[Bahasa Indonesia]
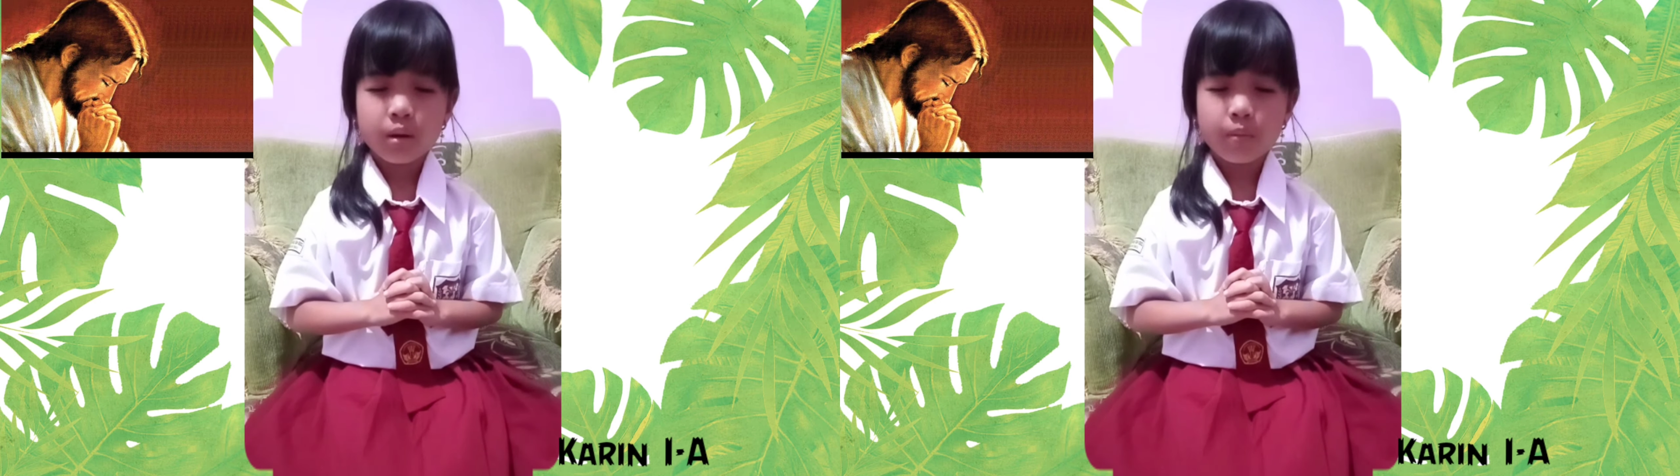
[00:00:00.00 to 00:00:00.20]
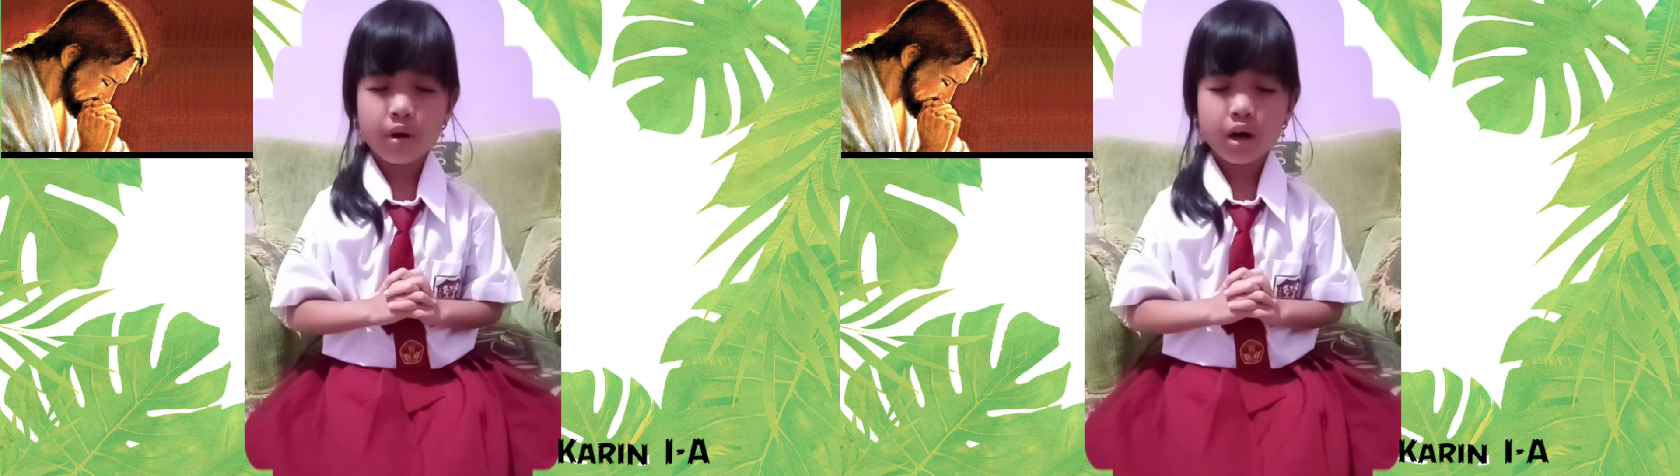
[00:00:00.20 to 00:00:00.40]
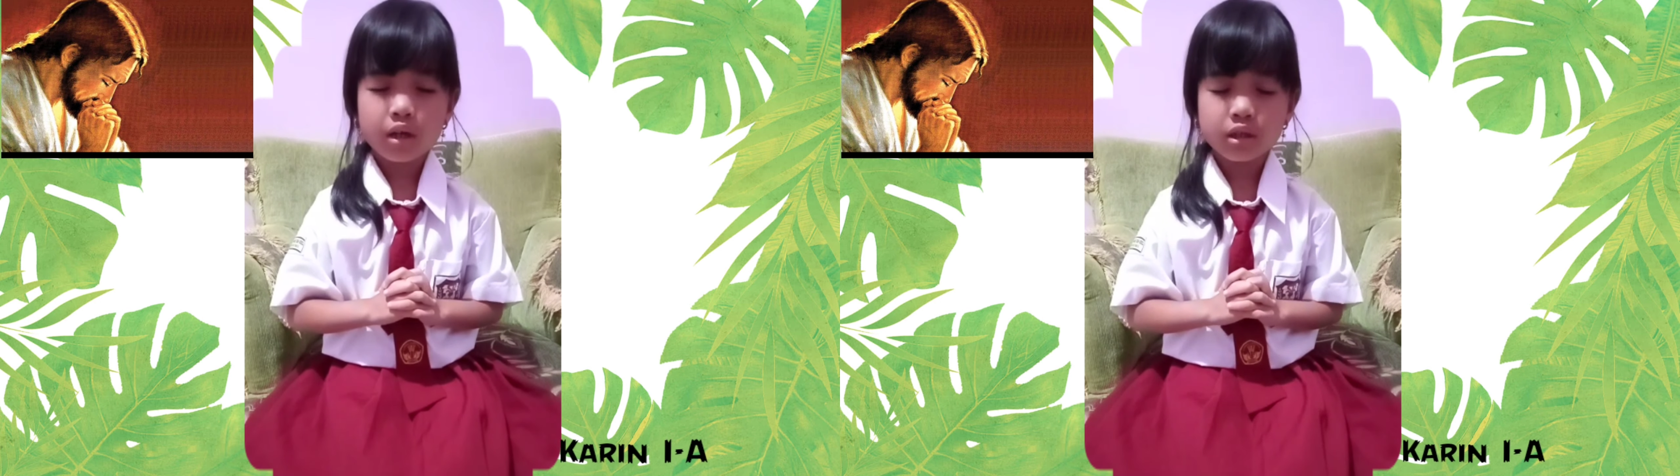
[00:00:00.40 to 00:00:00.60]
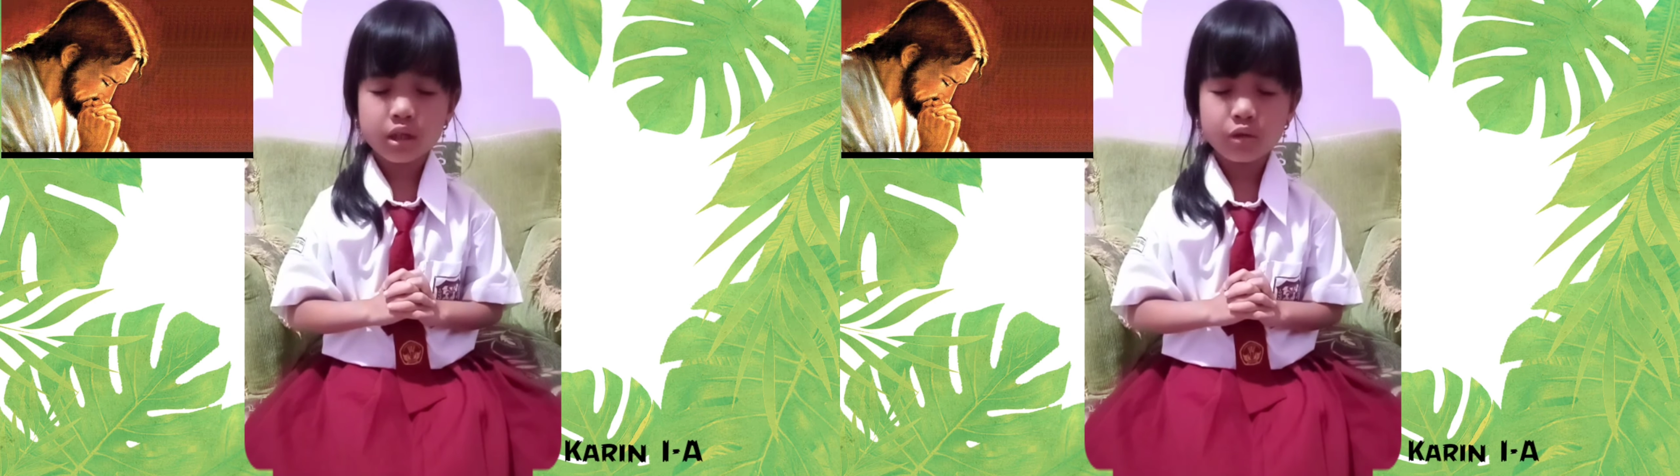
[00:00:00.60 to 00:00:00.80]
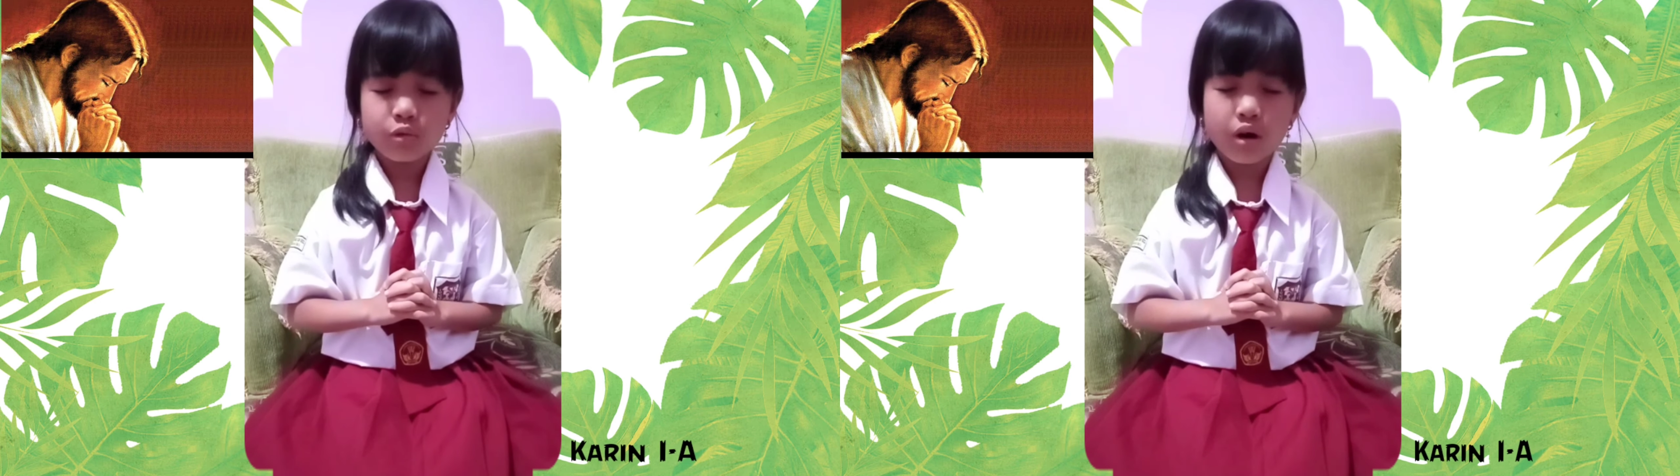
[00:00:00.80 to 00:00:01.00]
Terima
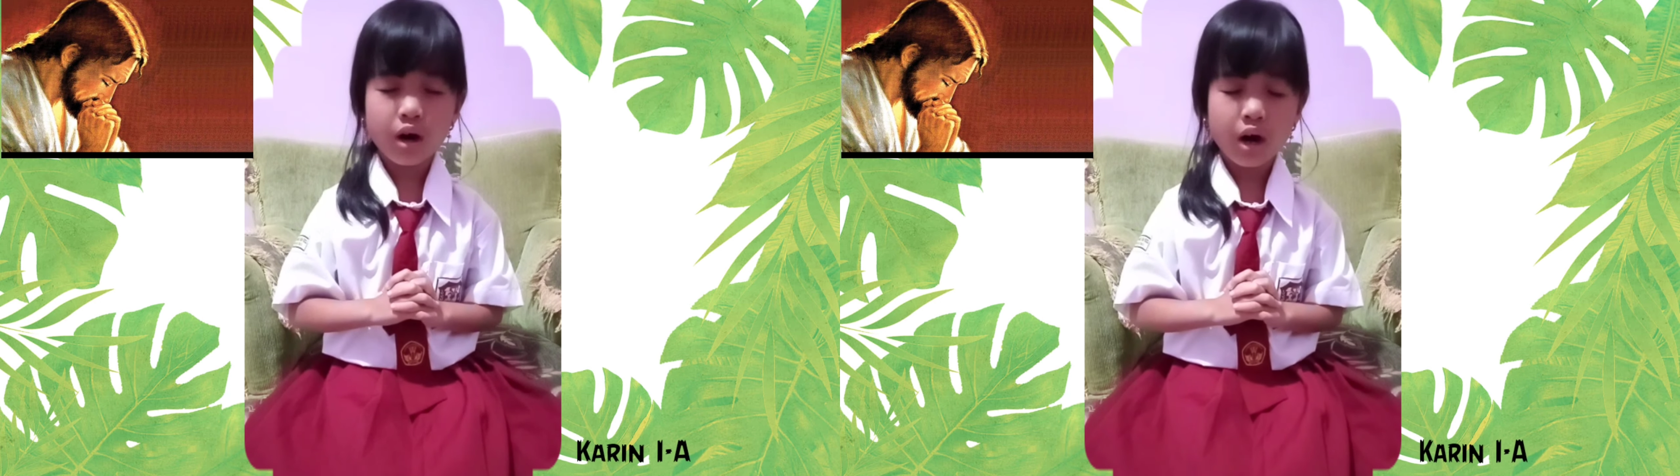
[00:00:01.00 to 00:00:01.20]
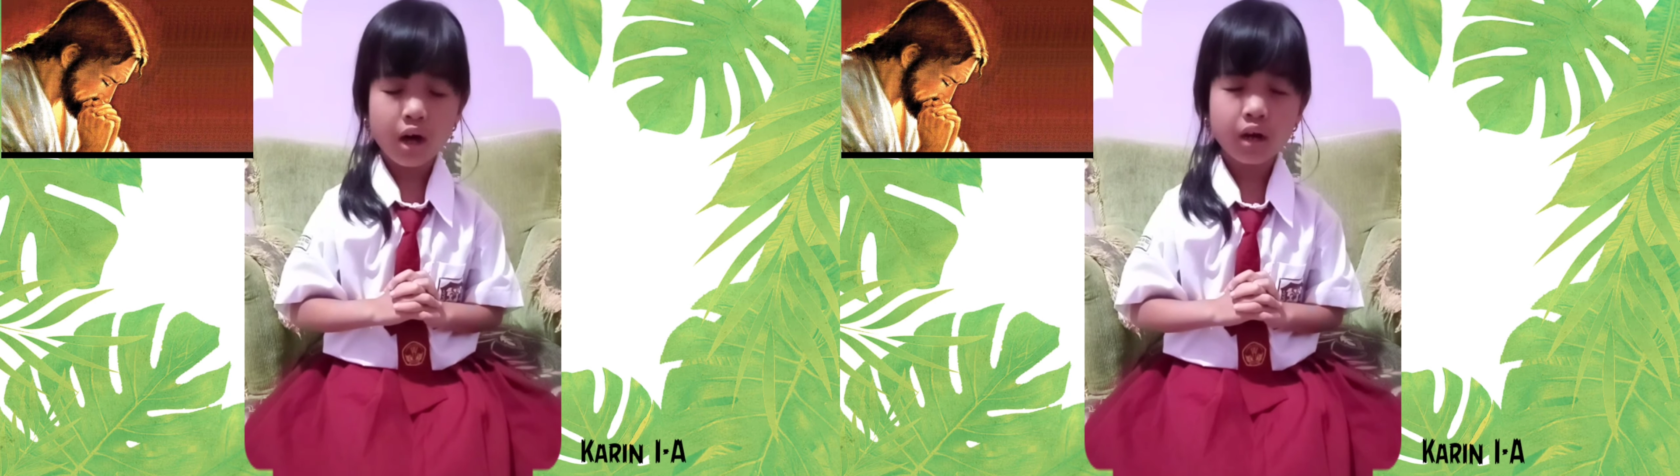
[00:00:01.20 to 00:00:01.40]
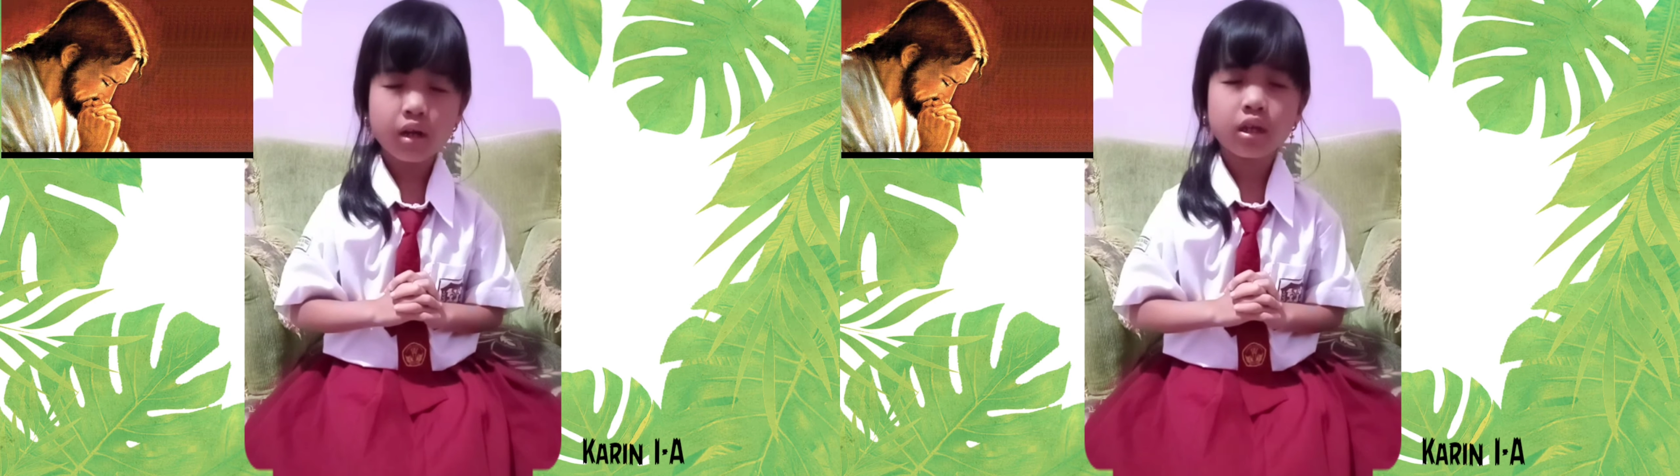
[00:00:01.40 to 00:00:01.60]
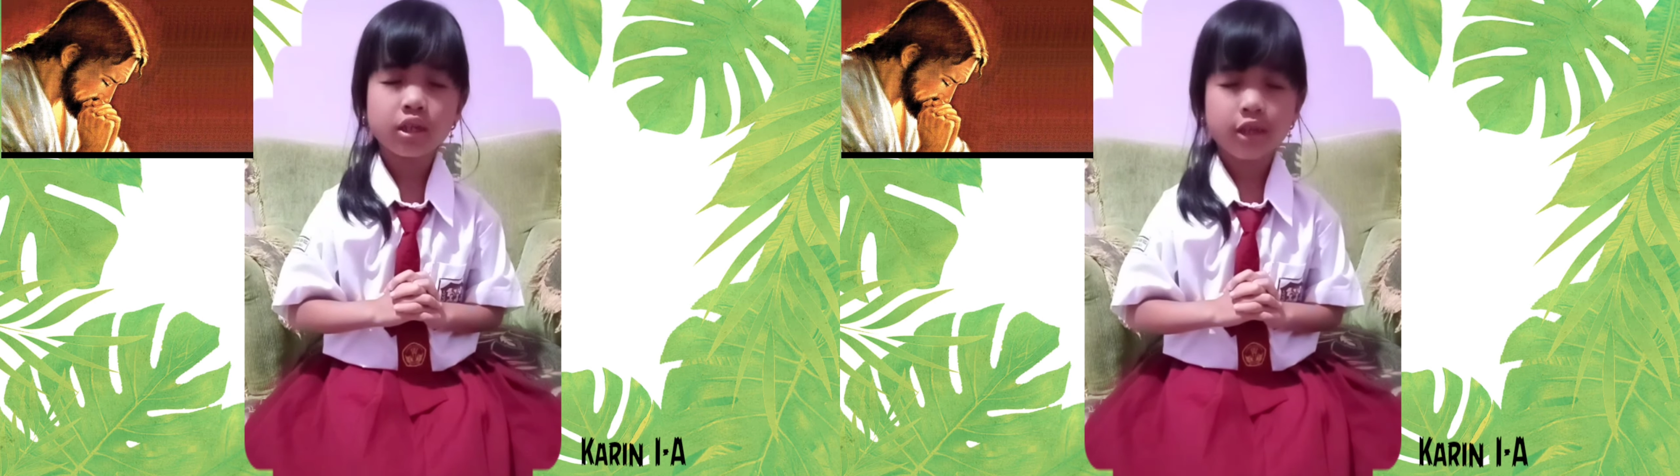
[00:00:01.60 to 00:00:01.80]
kasih Tuhan,